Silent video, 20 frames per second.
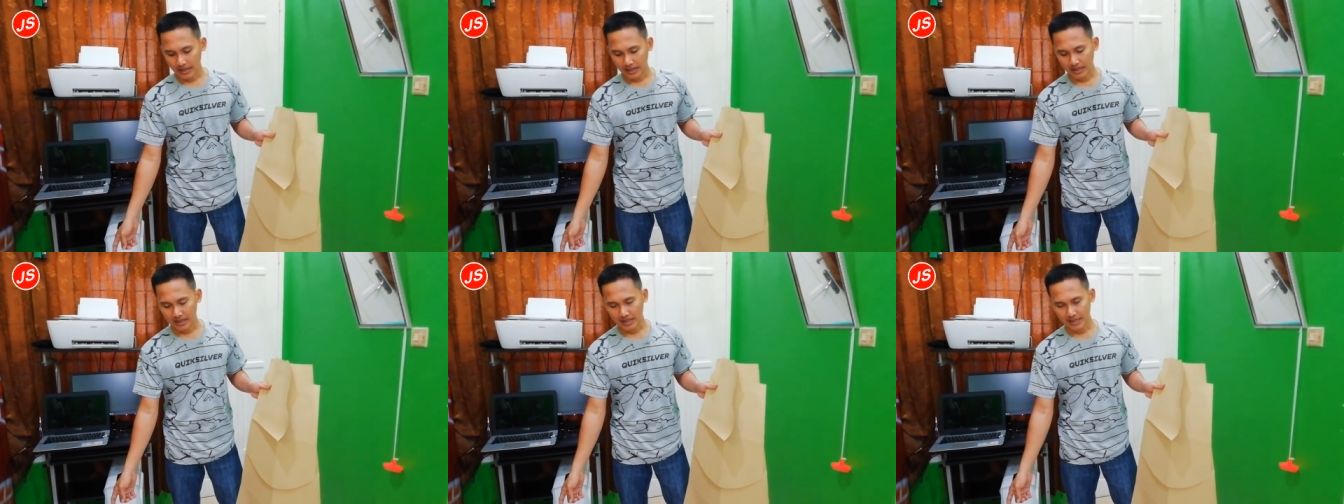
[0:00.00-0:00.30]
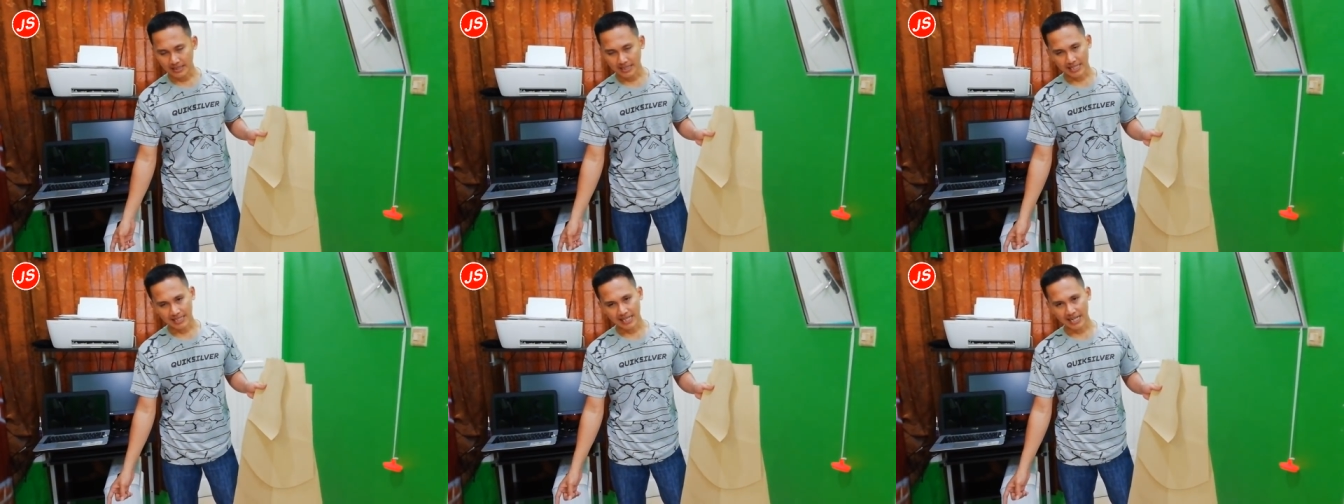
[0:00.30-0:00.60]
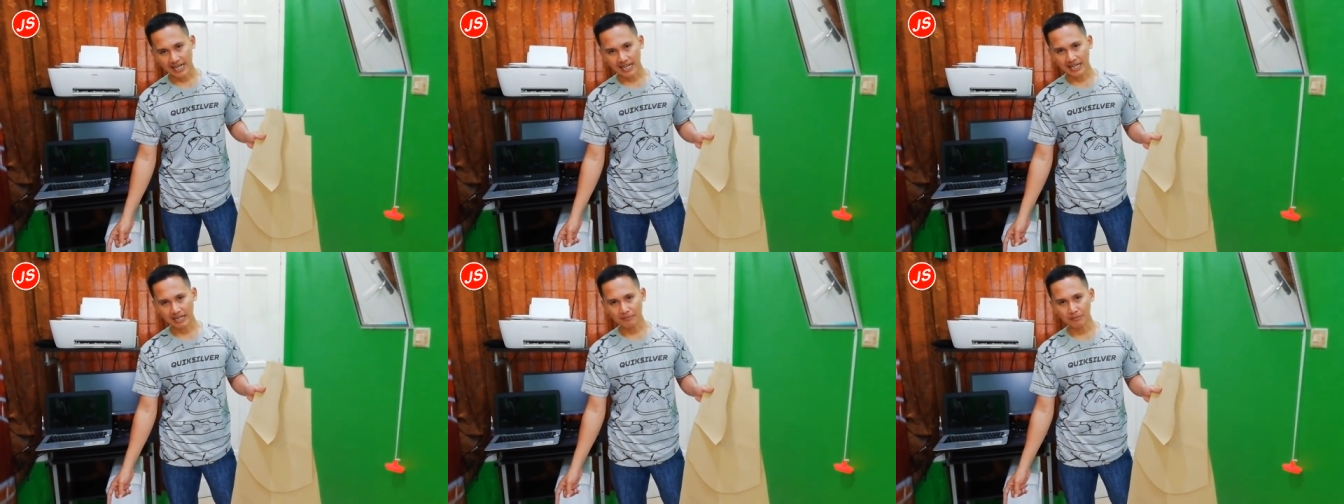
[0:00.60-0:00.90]
uh, saya
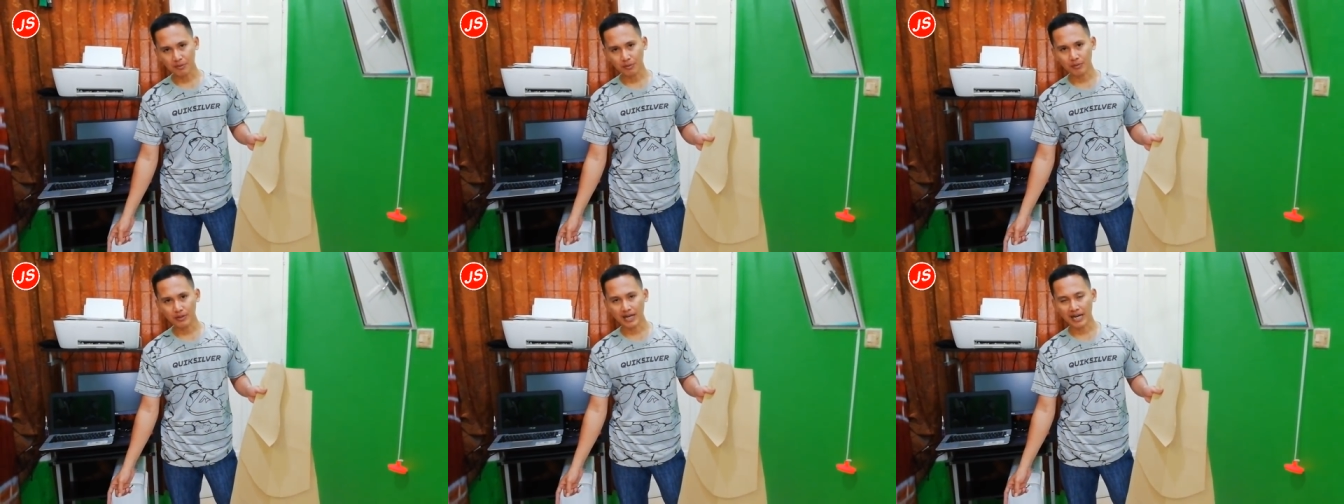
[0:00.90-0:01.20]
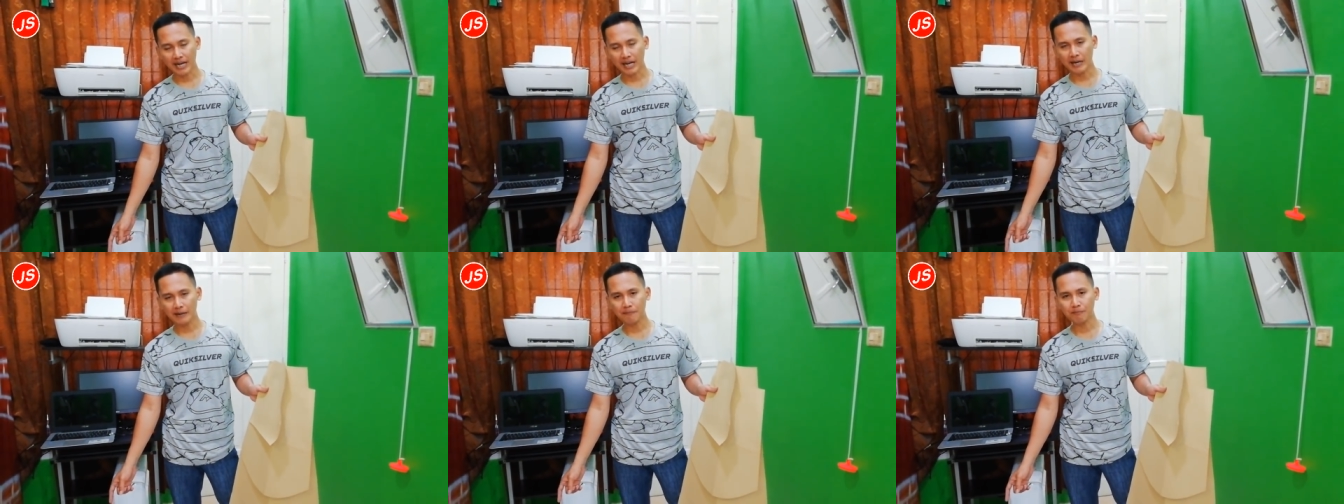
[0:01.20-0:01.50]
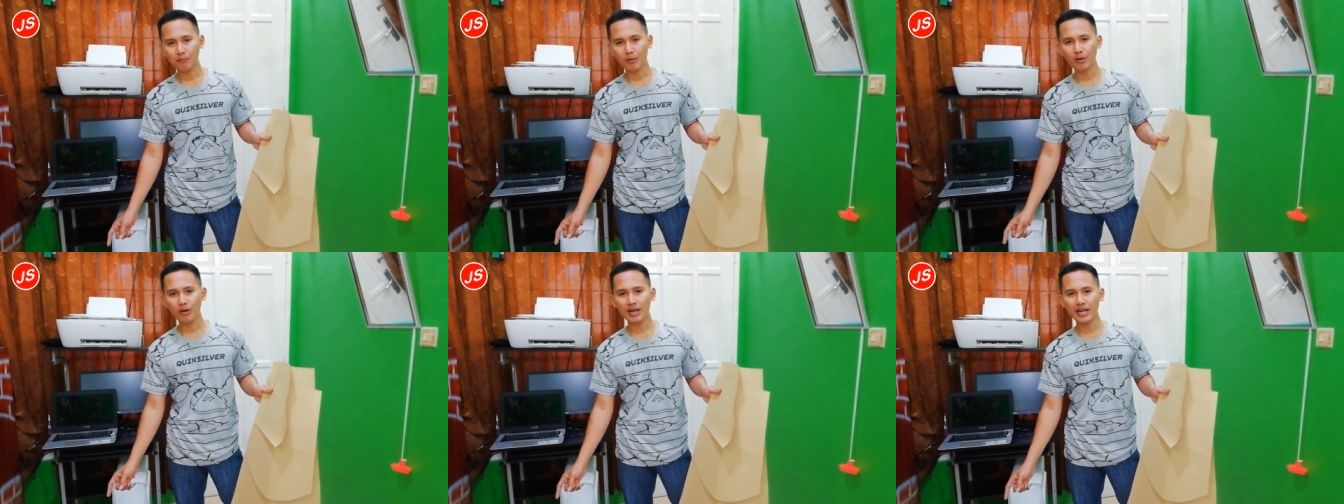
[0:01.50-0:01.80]
sarankan
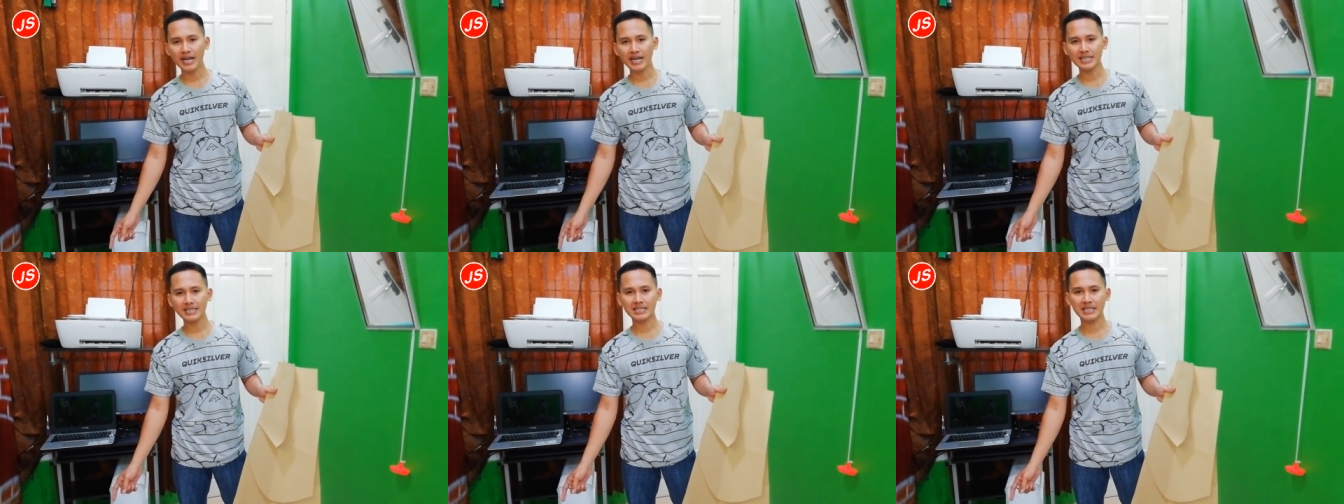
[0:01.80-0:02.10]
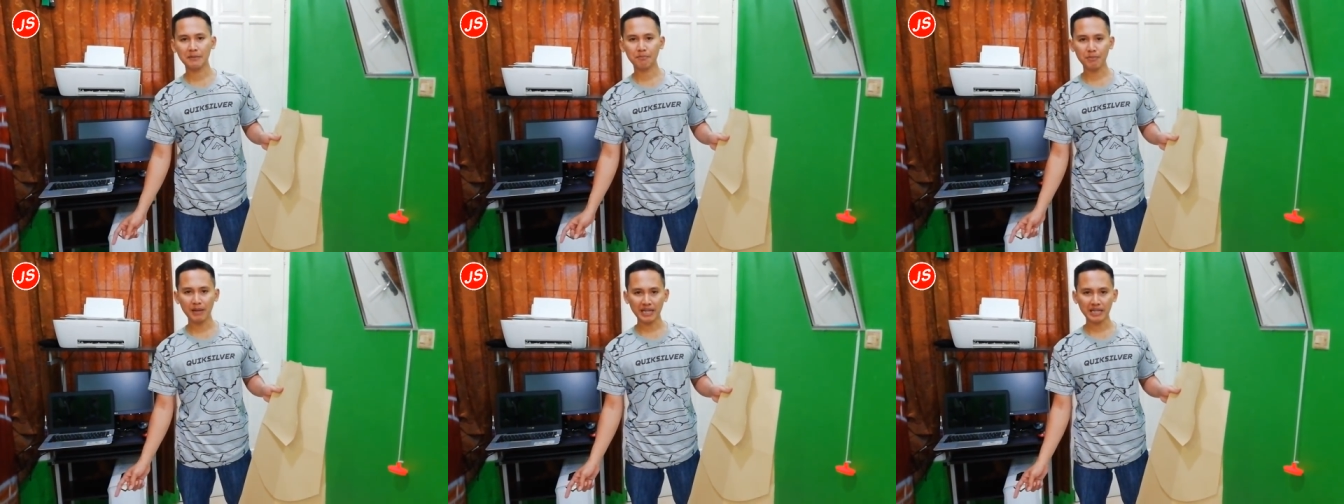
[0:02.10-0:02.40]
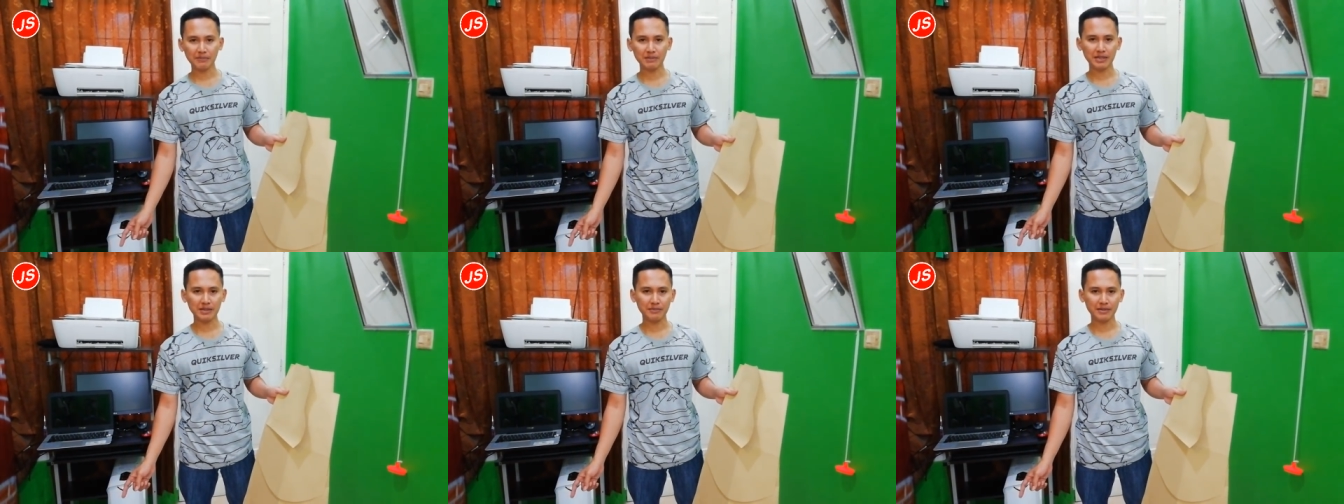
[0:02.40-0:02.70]
menggunakan pola
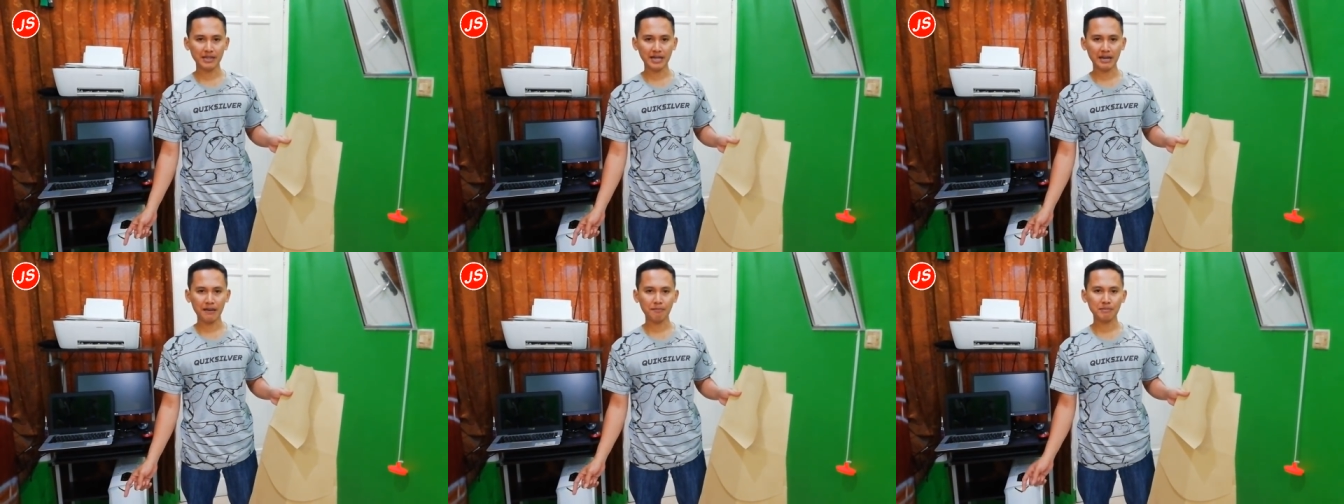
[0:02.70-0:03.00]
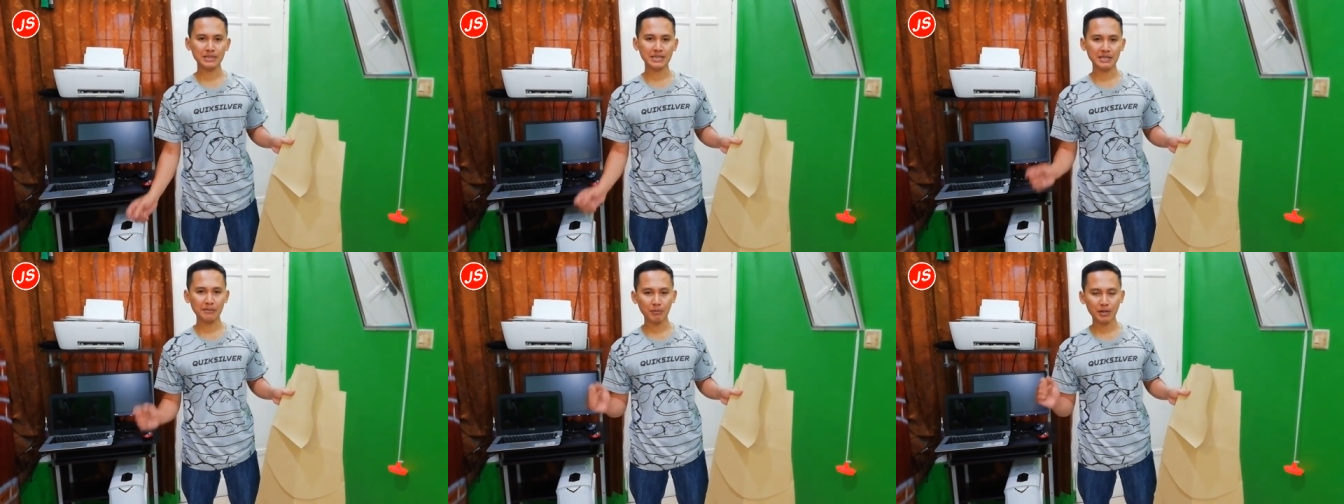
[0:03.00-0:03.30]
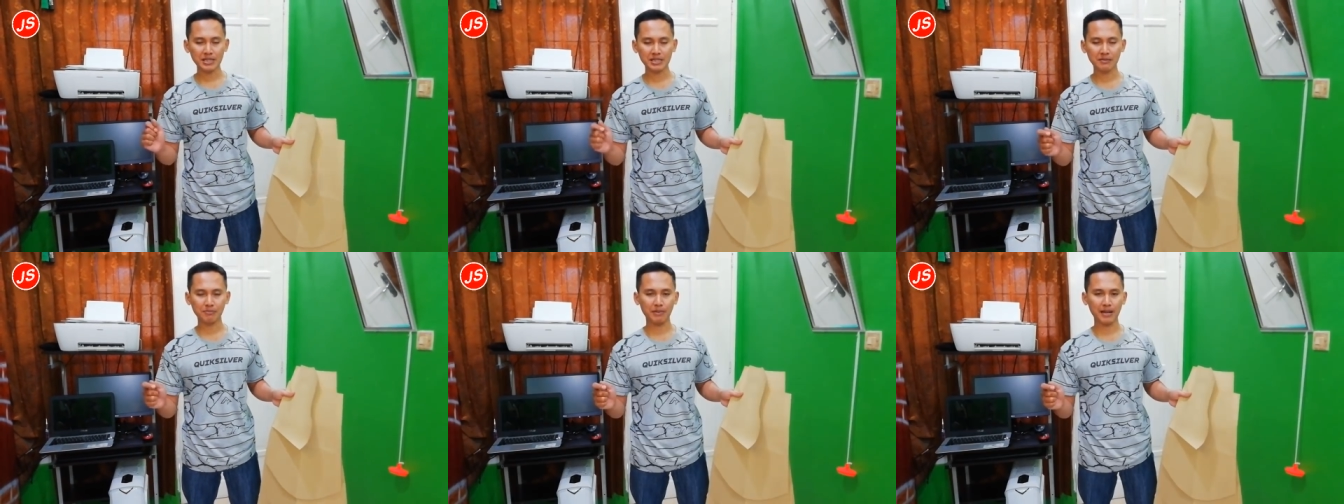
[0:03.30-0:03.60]
jiplak teman-teman ya pesan
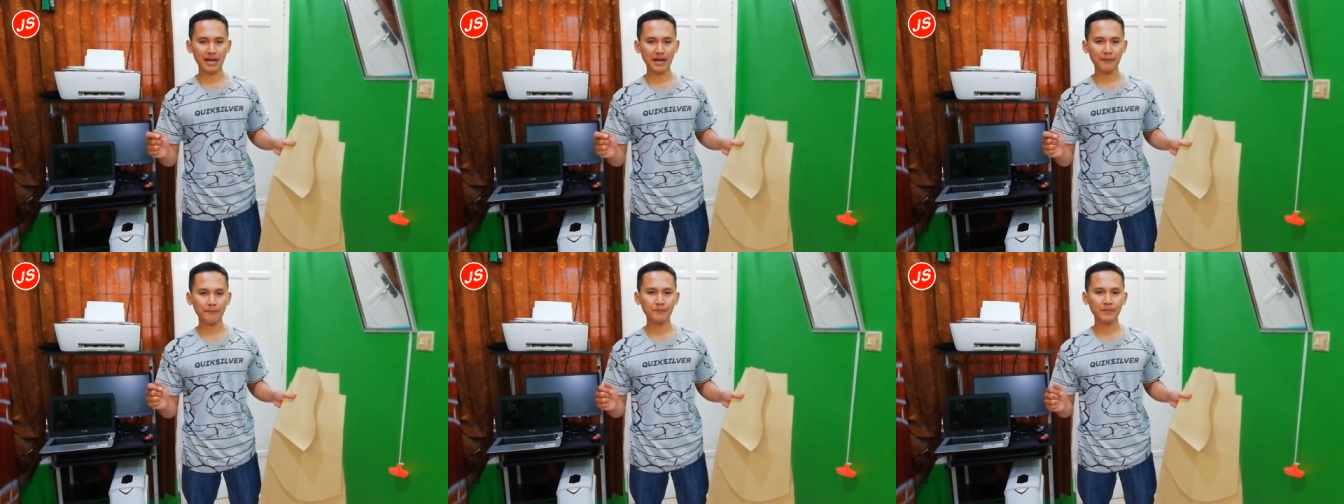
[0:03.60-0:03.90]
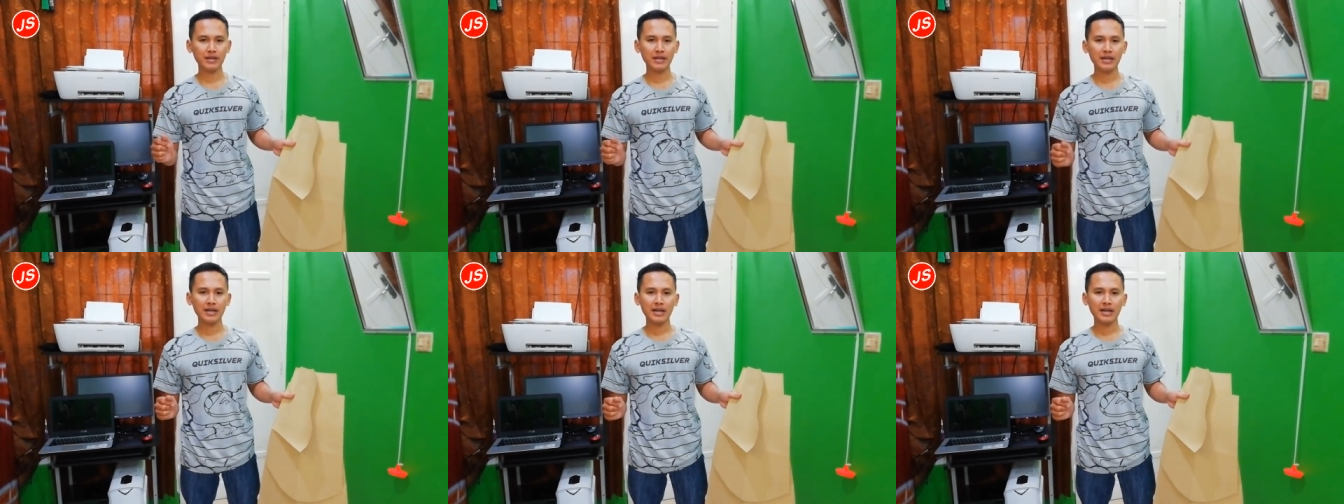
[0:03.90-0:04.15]
pola jiplak